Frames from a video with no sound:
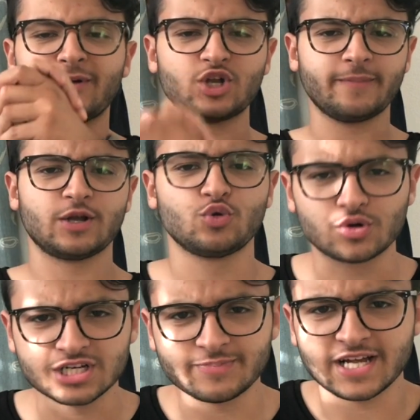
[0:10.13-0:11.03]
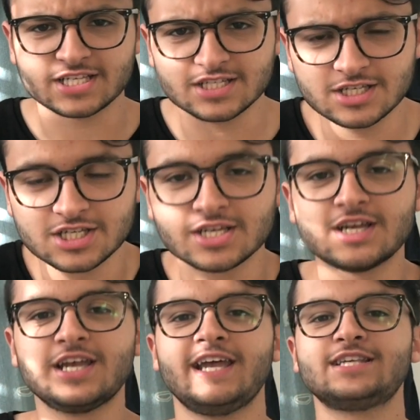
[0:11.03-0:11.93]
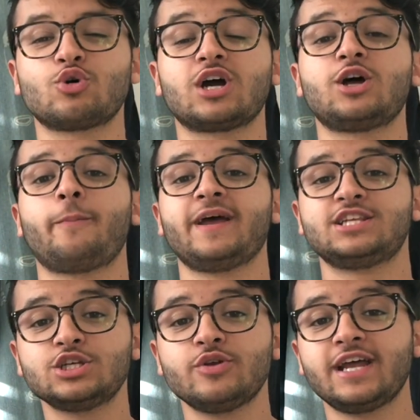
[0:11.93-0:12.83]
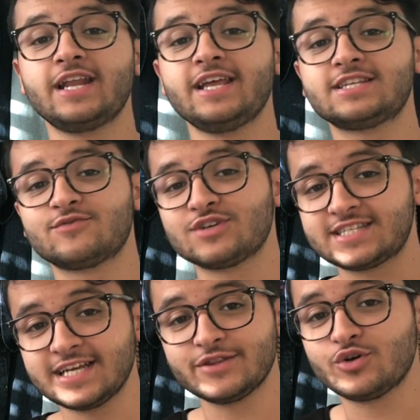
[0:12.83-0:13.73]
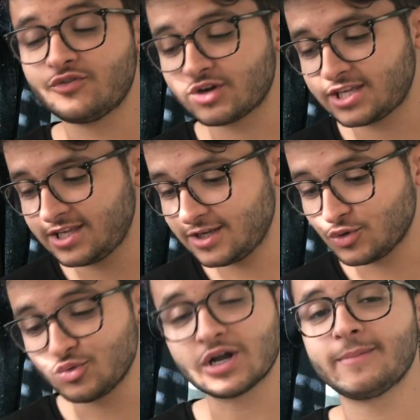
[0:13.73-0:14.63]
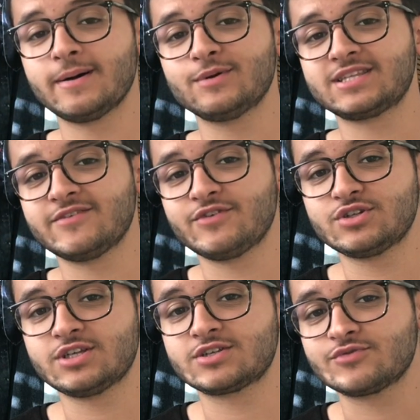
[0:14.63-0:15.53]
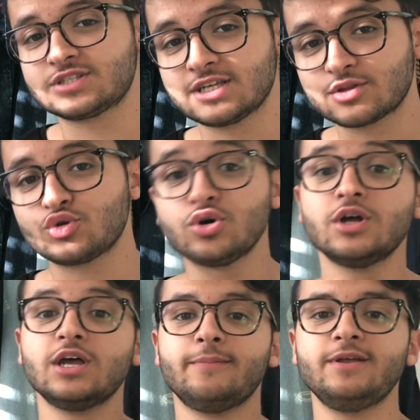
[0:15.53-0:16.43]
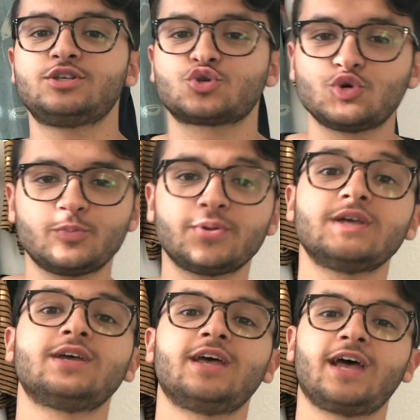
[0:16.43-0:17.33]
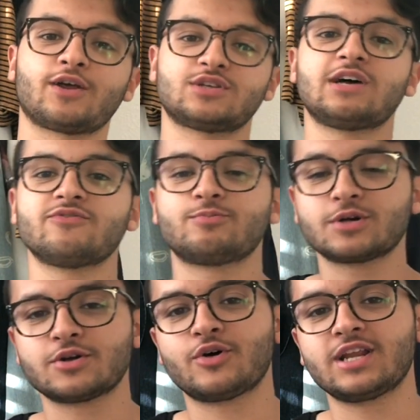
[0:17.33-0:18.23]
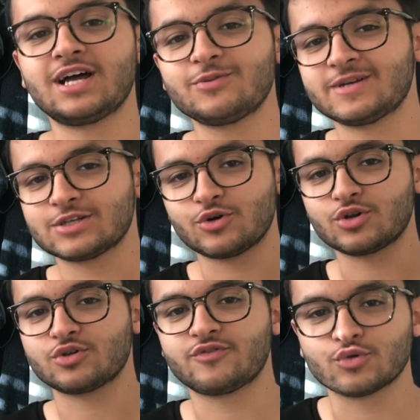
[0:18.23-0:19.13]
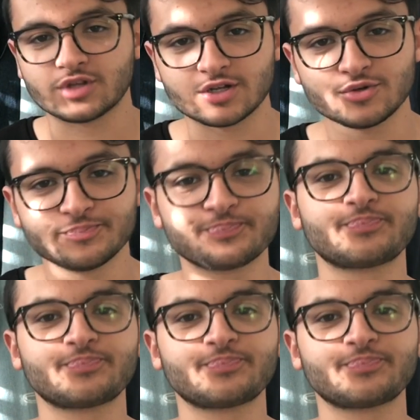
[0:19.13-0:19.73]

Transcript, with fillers: Meu nome é Lucas Martins, esse é o canal Perdido em LA. Se você é novo aqui e eu nunca mais botei vídeo desde que você entrou, me desculpe, é que eu estava um pouco enrolado, mas agora eu tô voltando.